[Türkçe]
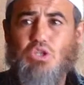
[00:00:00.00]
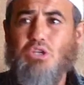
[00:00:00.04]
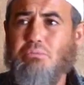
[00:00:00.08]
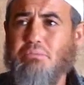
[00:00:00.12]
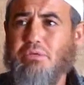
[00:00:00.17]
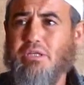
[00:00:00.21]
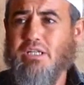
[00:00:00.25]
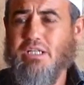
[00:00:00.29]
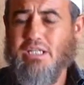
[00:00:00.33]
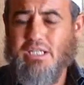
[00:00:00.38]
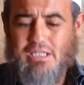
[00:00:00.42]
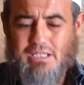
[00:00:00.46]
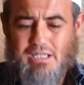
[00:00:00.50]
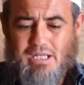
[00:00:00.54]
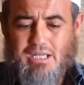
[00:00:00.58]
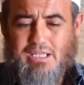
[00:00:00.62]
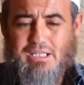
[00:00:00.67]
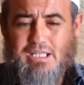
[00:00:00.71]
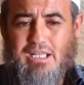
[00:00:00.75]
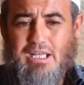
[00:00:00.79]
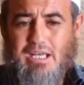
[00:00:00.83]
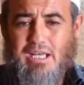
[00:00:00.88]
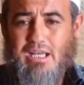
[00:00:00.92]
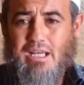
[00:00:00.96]
cüz'i bir
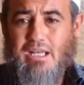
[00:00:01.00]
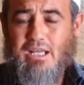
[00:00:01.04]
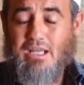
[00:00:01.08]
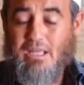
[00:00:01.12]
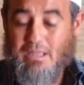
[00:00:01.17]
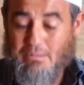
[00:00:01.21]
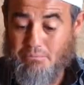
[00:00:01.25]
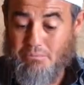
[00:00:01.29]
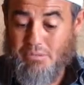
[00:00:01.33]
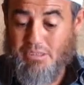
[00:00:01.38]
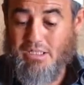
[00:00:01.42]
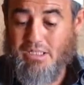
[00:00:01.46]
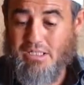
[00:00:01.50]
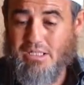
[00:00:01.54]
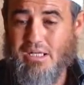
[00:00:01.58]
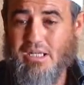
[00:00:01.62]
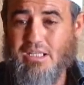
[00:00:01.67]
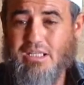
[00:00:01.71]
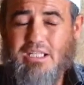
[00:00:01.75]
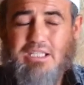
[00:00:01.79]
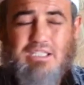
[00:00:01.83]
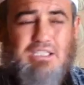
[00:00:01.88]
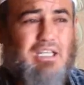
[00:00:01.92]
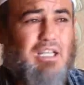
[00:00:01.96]
iradeye
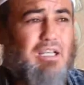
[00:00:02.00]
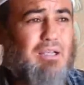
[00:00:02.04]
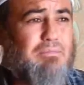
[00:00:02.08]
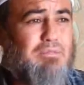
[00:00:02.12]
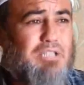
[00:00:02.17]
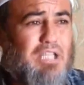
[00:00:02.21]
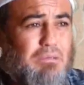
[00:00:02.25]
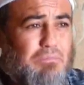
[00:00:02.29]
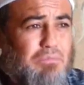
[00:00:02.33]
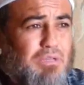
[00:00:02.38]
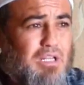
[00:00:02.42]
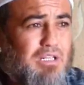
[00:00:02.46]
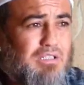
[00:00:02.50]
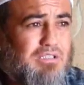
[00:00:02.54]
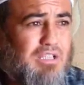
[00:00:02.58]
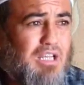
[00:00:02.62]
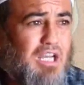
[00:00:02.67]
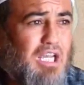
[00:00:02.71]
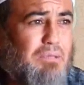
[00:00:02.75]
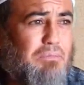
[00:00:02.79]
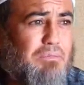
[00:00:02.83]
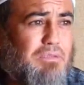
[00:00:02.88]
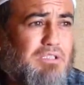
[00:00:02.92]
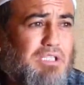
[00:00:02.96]
bir irade ise
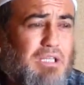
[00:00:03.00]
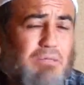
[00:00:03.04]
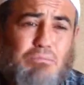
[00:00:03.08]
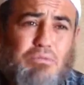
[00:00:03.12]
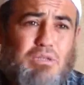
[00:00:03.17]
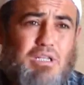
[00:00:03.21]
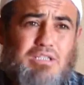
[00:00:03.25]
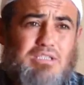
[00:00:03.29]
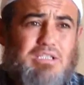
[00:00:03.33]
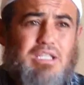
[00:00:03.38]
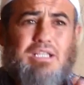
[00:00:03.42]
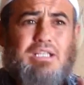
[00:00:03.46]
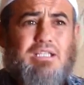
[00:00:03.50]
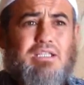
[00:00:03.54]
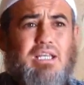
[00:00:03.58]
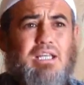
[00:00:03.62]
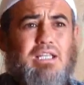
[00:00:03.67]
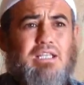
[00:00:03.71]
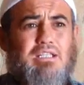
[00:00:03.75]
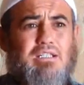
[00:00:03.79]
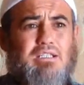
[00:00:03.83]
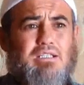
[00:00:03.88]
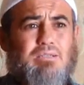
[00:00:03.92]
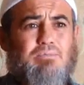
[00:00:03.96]
sen bunlara sahip isen bunlar
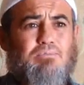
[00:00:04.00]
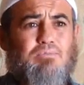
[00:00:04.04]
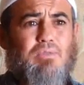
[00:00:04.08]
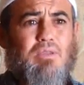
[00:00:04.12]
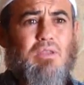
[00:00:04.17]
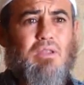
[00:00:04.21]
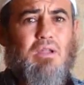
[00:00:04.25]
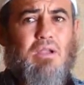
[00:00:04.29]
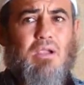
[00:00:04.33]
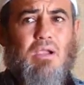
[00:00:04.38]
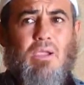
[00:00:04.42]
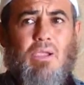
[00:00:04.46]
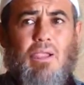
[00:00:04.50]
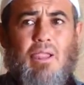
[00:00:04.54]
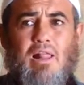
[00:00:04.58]
senin değildir.